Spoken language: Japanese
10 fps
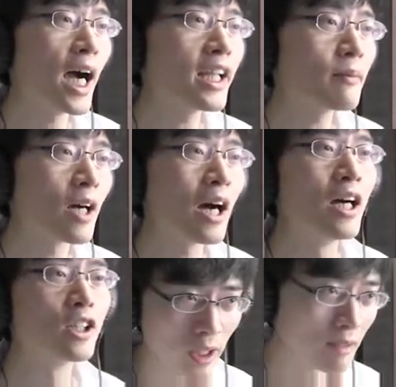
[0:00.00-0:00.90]
アイテム
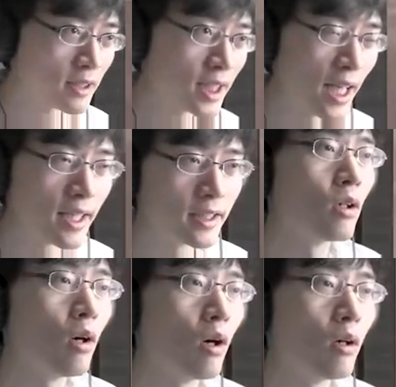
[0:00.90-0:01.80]
が、ここにありました。
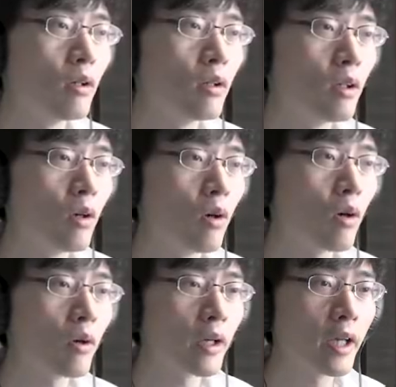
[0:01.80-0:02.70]

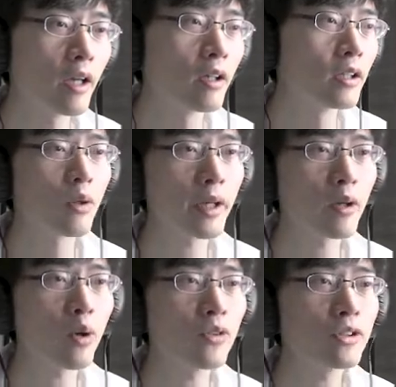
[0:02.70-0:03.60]
オッケー。こ
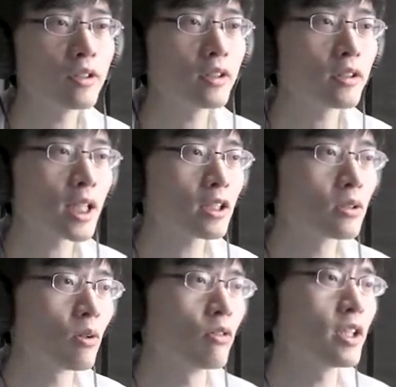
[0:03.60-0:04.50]
れ5分経
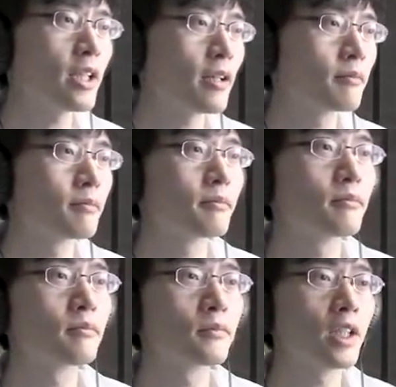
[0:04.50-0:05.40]
つと、いって
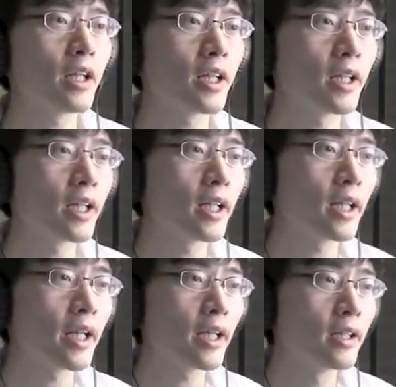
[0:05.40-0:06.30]
誰
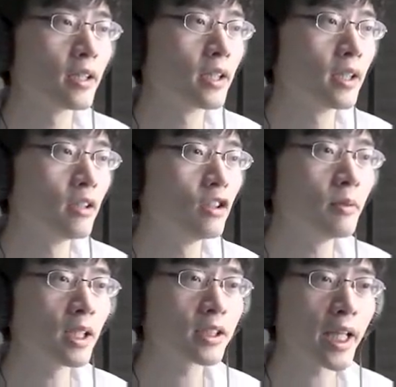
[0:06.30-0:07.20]

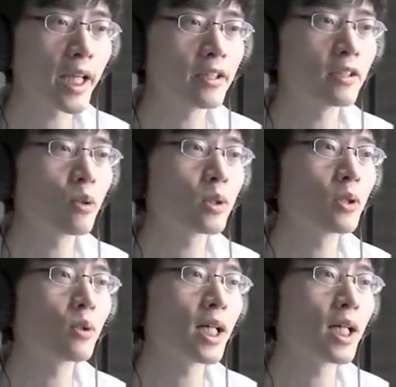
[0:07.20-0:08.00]
弓矢使いがいる。どこだアイ